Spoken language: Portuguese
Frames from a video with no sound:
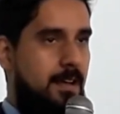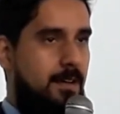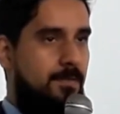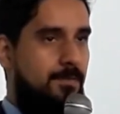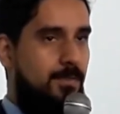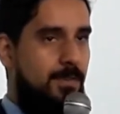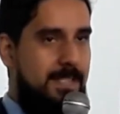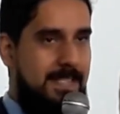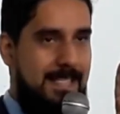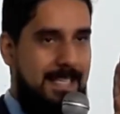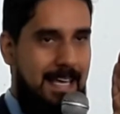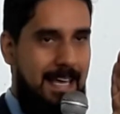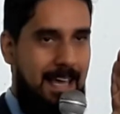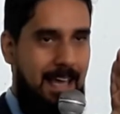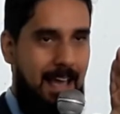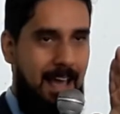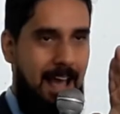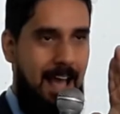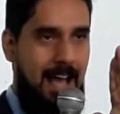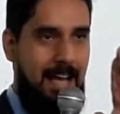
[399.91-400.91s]

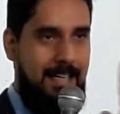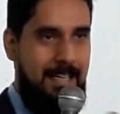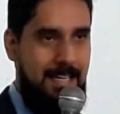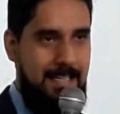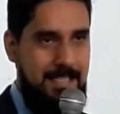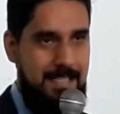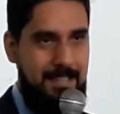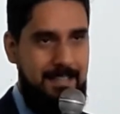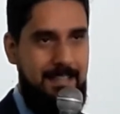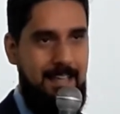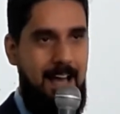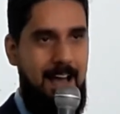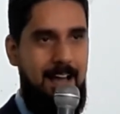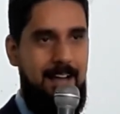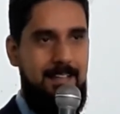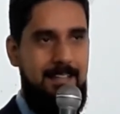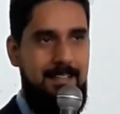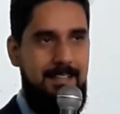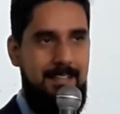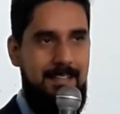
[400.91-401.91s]
você
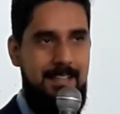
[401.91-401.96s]
acreditar